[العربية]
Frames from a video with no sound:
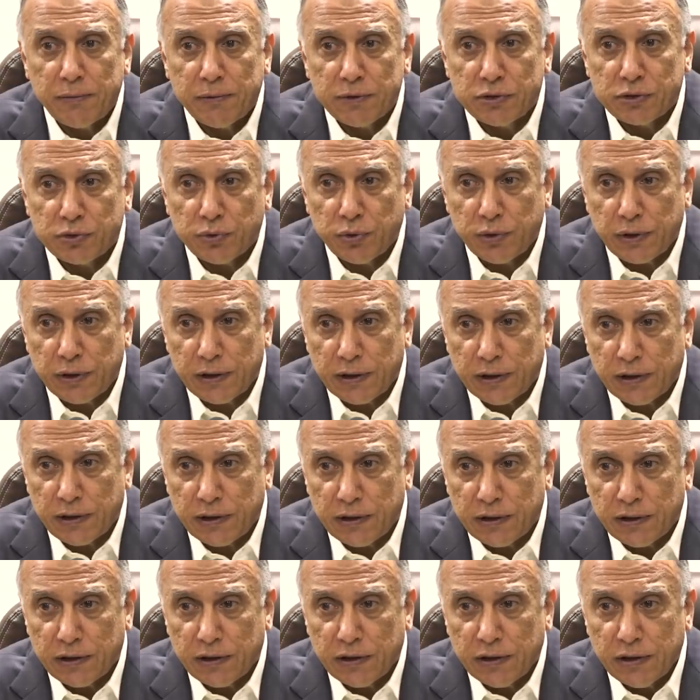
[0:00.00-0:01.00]
المسؤولية
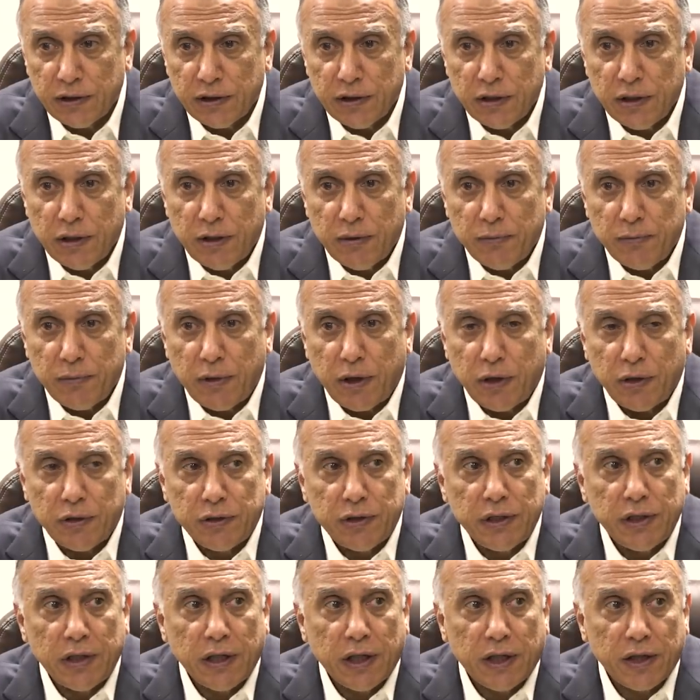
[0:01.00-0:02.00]
ما
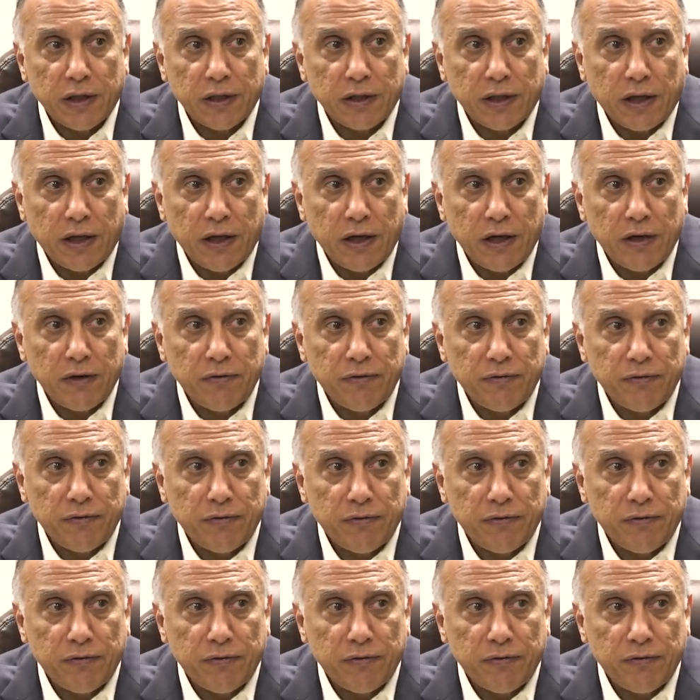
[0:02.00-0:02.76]
يؤدي إلى أضعاف